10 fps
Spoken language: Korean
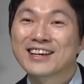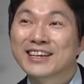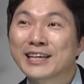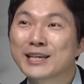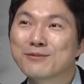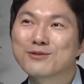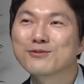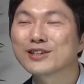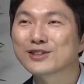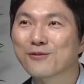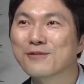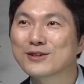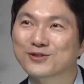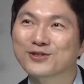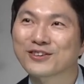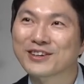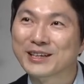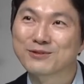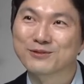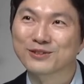이 부분이 정말 중요한 거예요. 이
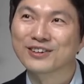부분.